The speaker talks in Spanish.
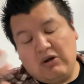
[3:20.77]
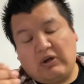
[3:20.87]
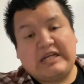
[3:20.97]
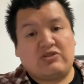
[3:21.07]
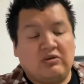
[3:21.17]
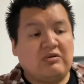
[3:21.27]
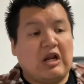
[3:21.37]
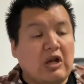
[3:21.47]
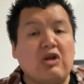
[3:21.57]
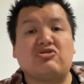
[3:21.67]
que son,
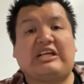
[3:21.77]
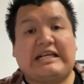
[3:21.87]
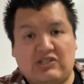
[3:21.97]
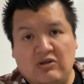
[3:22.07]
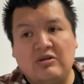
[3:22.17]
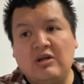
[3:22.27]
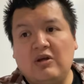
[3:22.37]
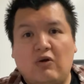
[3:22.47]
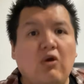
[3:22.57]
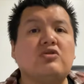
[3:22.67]
a, los que son
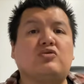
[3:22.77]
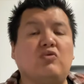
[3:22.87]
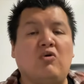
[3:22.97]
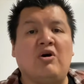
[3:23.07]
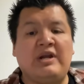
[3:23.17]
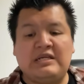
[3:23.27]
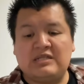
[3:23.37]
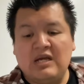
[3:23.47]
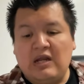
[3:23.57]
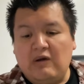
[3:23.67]
los jugones,
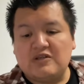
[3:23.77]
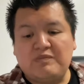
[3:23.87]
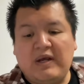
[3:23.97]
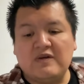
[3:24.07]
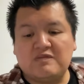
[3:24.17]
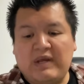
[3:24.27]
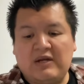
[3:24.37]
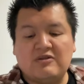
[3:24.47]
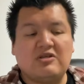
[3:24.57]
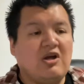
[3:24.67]
los menos
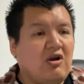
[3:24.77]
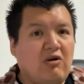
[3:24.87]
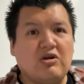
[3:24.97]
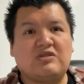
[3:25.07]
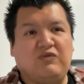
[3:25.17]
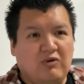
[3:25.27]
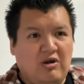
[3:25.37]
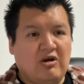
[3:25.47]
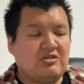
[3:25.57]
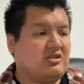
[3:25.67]
menos, los
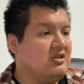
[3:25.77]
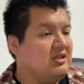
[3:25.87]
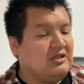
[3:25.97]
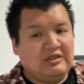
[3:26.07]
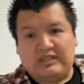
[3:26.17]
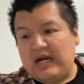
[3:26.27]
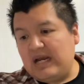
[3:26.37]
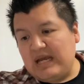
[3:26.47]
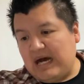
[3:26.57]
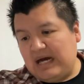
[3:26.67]
fulos,
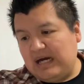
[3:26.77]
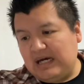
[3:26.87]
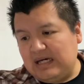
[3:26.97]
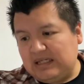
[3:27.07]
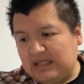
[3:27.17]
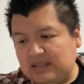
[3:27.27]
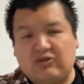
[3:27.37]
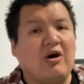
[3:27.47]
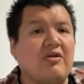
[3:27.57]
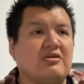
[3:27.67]
trae a,
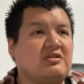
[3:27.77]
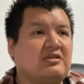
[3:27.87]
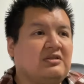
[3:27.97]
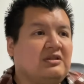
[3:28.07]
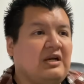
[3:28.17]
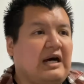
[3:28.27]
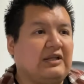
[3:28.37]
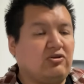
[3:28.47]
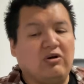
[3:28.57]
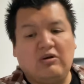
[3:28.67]
todos, a
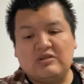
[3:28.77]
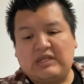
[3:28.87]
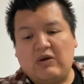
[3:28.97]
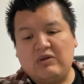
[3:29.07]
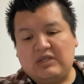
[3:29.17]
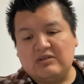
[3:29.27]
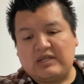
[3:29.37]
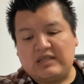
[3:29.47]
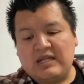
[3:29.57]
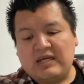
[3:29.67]
todos los que,
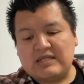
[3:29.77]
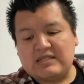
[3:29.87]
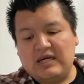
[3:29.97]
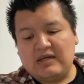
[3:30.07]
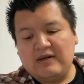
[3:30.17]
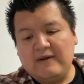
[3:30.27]
que tienen que estar.